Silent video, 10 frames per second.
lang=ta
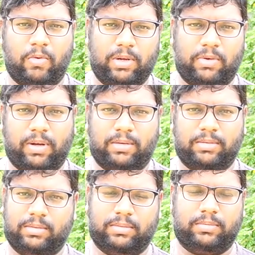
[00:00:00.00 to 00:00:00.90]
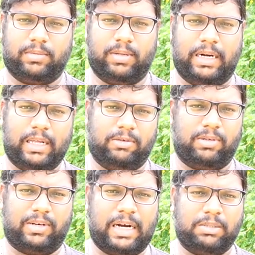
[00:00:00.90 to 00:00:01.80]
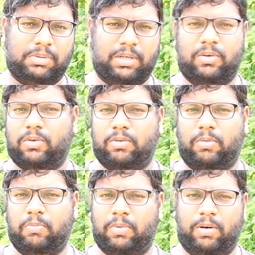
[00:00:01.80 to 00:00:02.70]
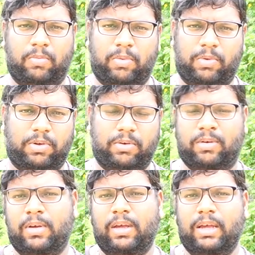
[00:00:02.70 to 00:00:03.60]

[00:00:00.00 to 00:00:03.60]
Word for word: ஓகேவா ரெண்டாவது விஷயம் டிரான்ஸ்மிஷன் ரொம்ப ரொம்ப முக்கியம்